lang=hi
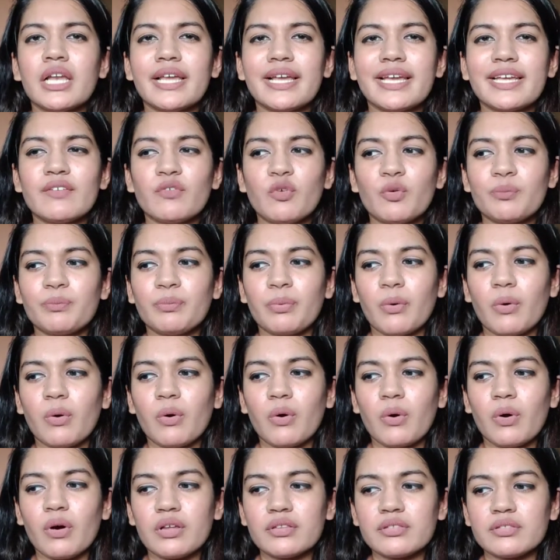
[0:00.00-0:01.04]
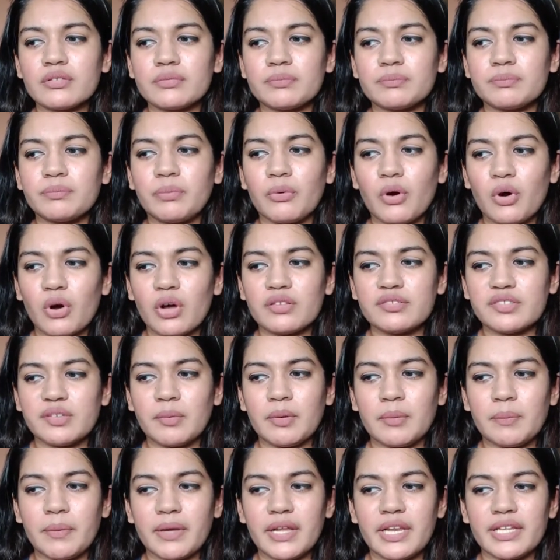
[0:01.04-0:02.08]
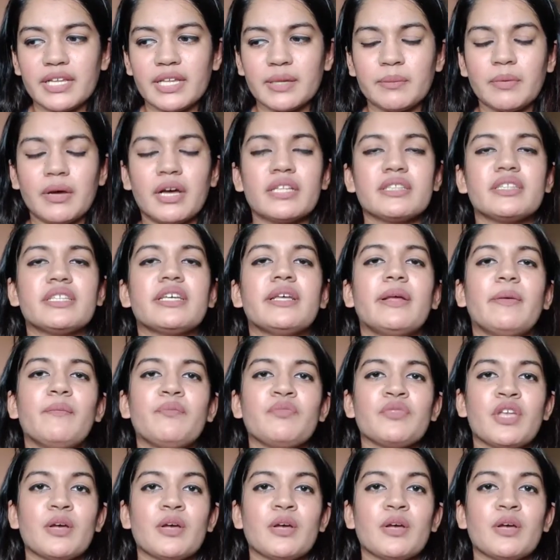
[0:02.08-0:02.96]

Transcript: लेकिन वो बहुत बहुत समय पहले की बात है